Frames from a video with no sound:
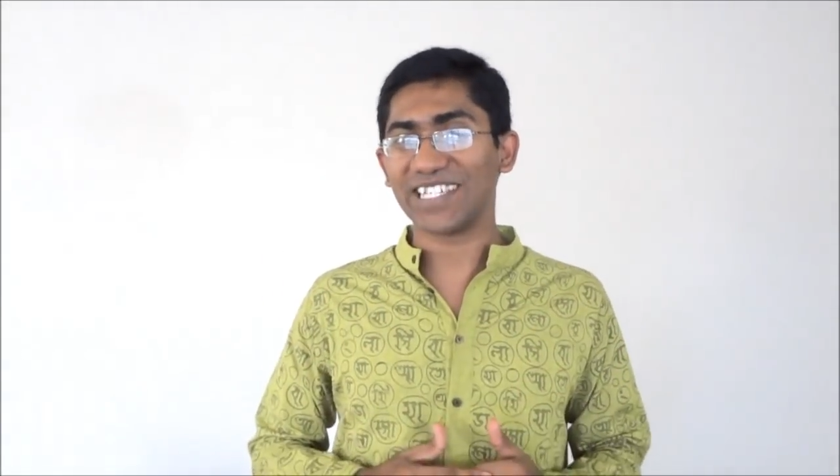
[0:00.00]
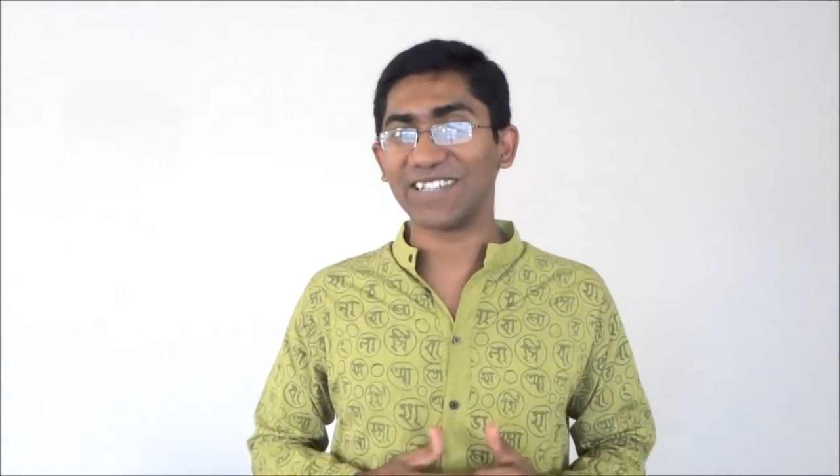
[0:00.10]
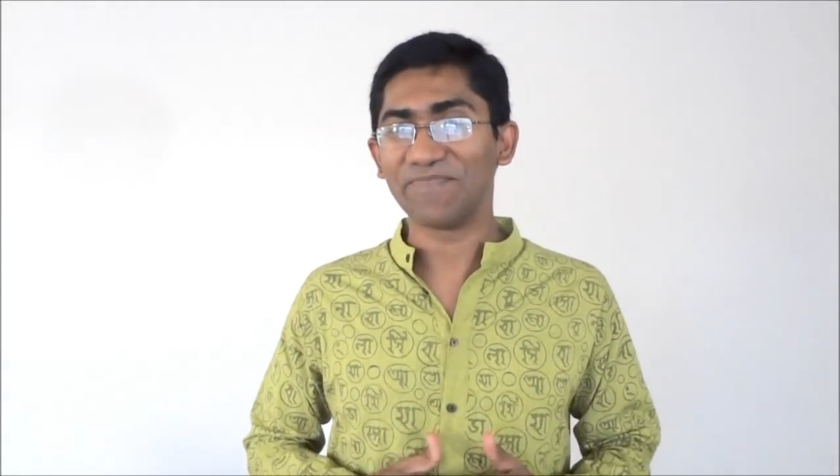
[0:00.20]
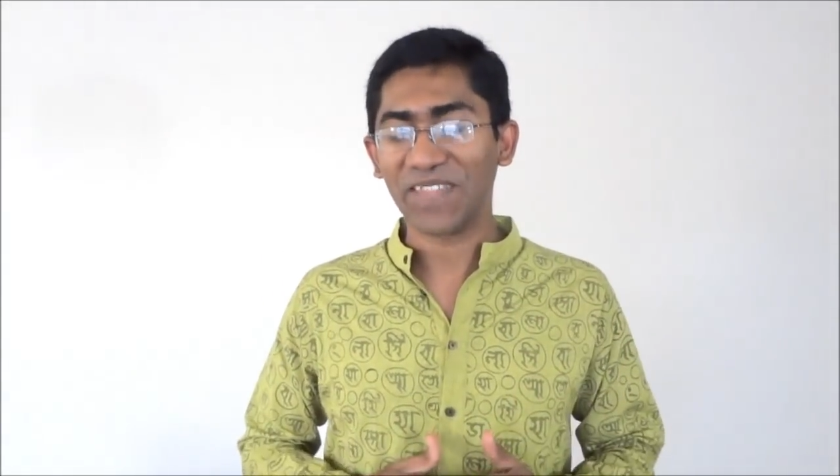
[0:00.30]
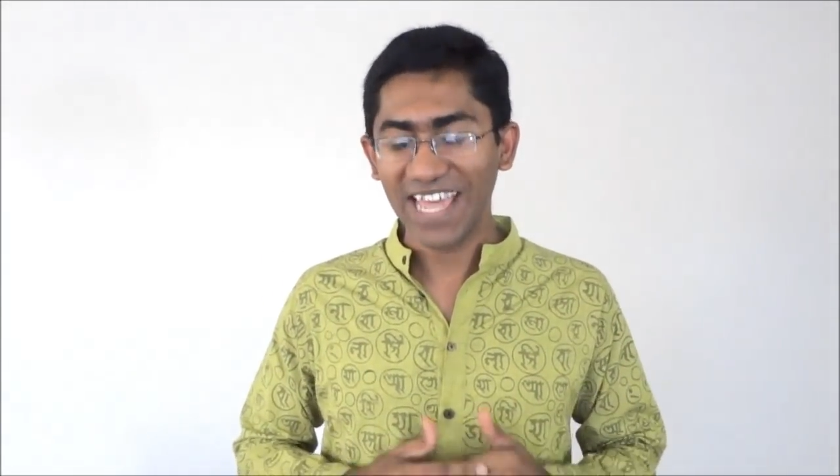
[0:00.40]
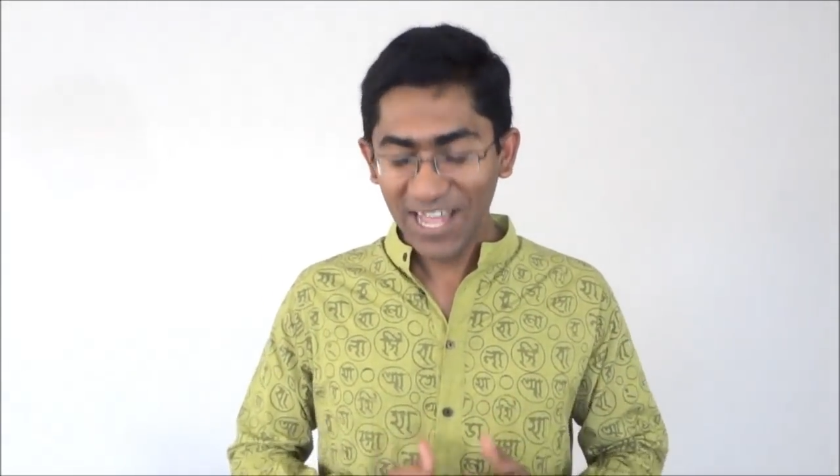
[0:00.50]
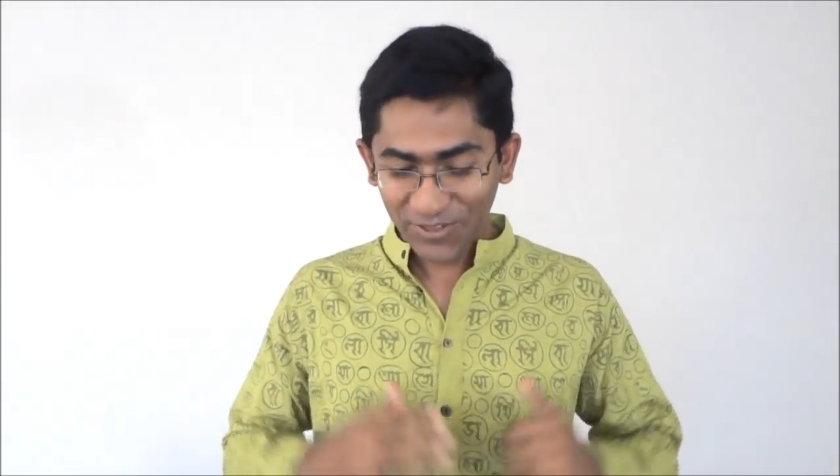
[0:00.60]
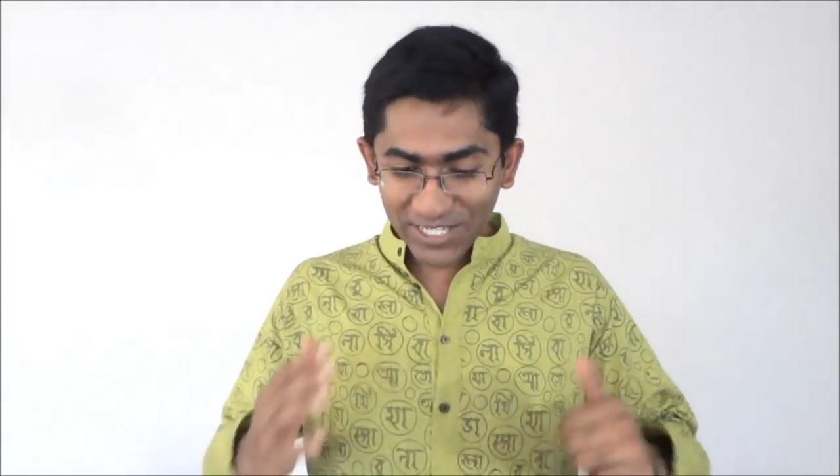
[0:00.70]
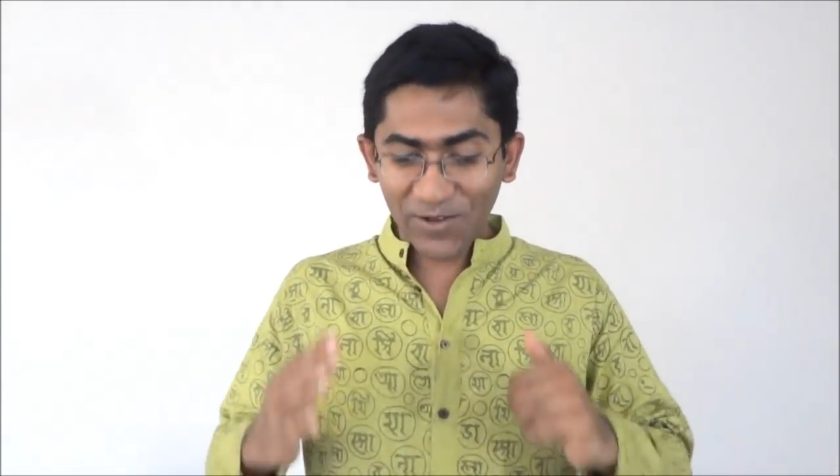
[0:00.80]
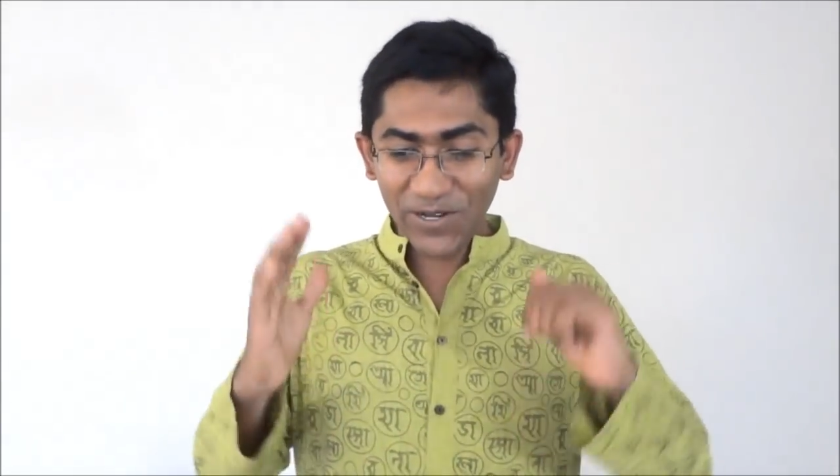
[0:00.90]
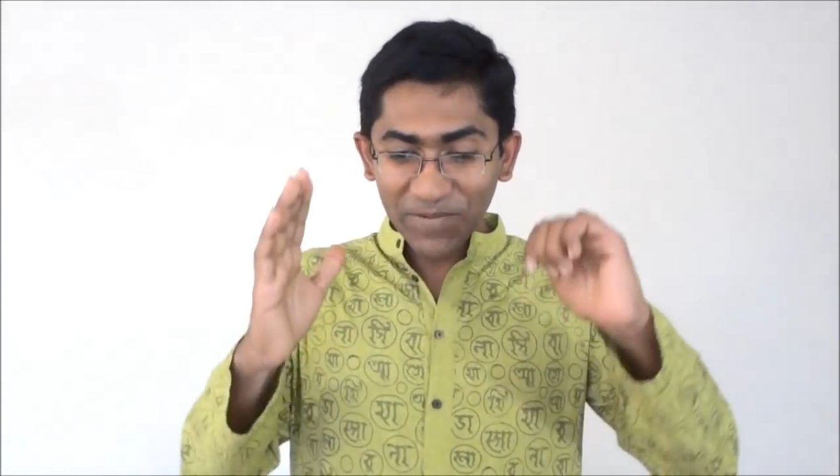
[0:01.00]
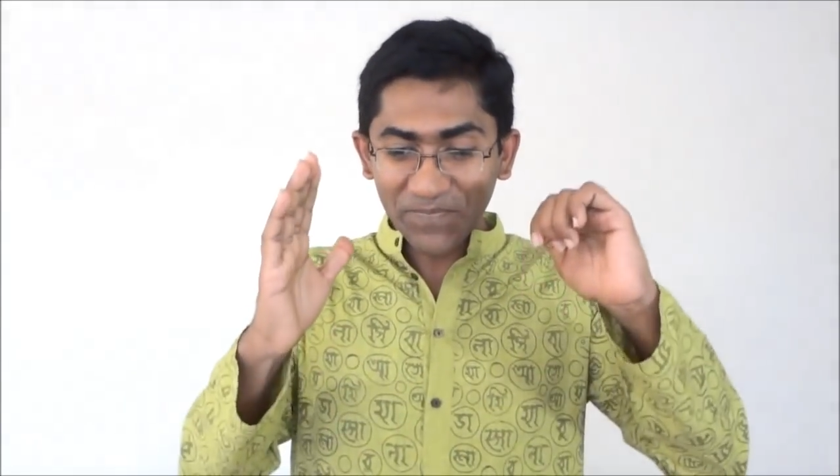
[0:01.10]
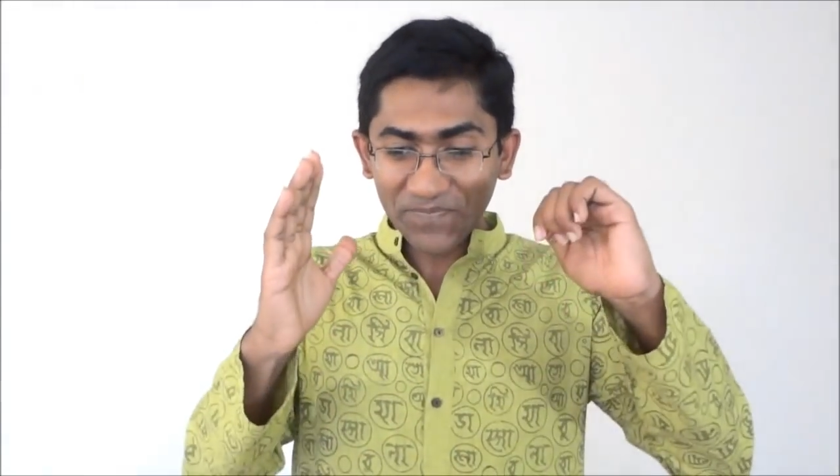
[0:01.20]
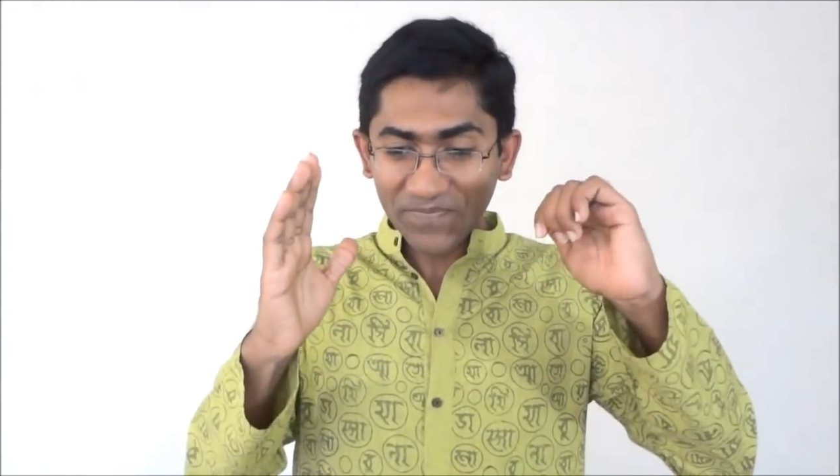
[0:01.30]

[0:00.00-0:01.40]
মজাটা তো যাই হোক